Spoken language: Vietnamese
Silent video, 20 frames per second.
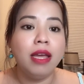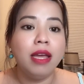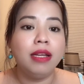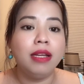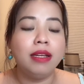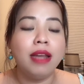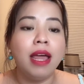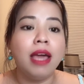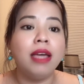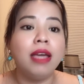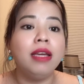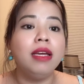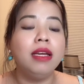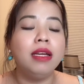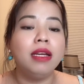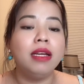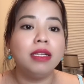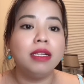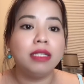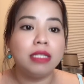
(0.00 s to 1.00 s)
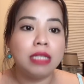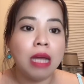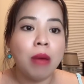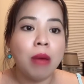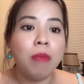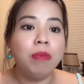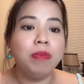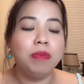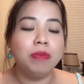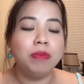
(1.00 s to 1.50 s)
để
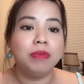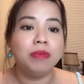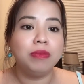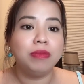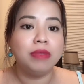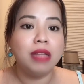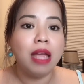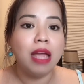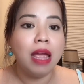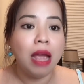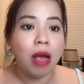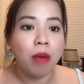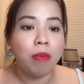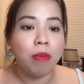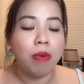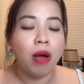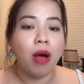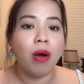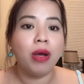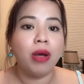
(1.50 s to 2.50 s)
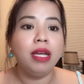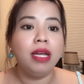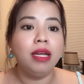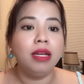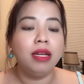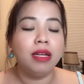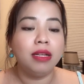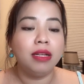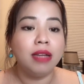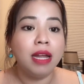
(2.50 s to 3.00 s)
sống để học hỏi
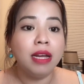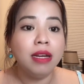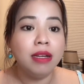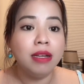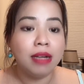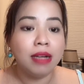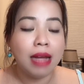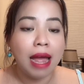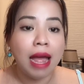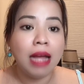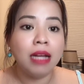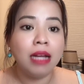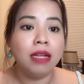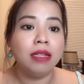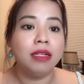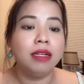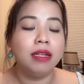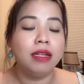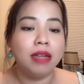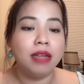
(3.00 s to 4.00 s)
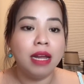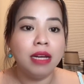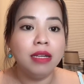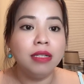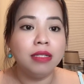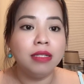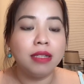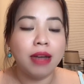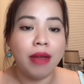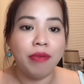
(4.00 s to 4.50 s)
để được ăn để
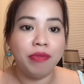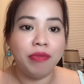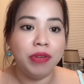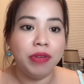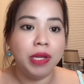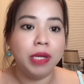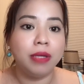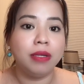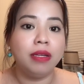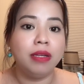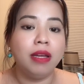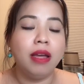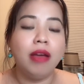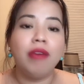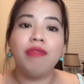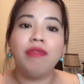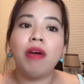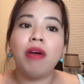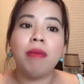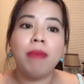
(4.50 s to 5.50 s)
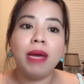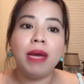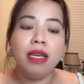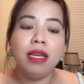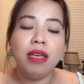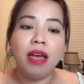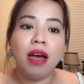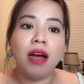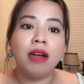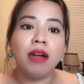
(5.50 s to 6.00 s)
được làm việc và bây
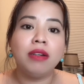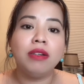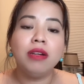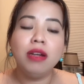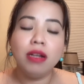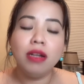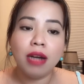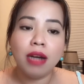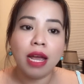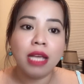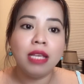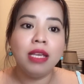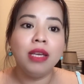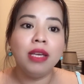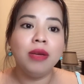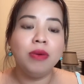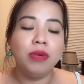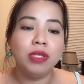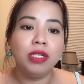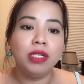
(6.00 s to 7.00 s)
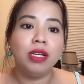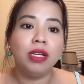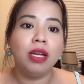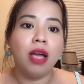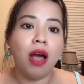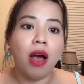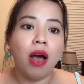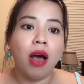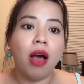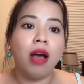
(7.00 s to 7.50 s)
giờ rất là nhiều người
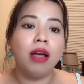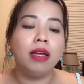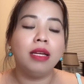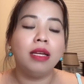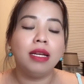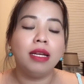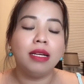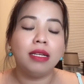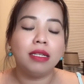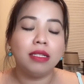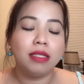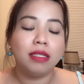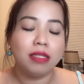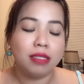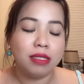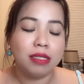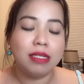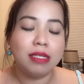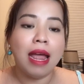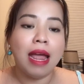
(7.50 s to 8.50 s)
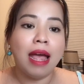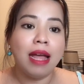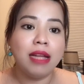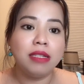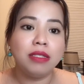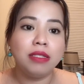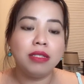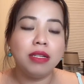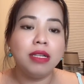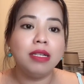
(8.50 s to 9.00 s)
họ đã
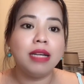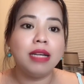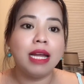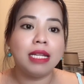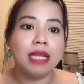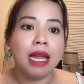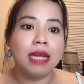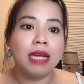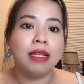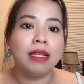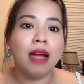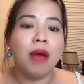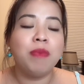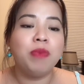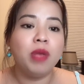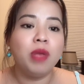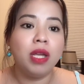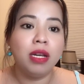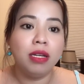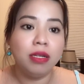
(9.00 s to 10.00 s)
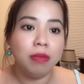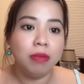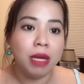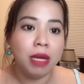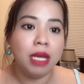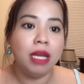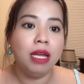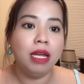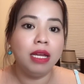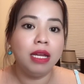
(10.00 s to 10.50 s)
rất là thành công trên nước
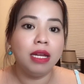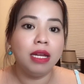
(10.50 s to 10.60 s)
Mỹ.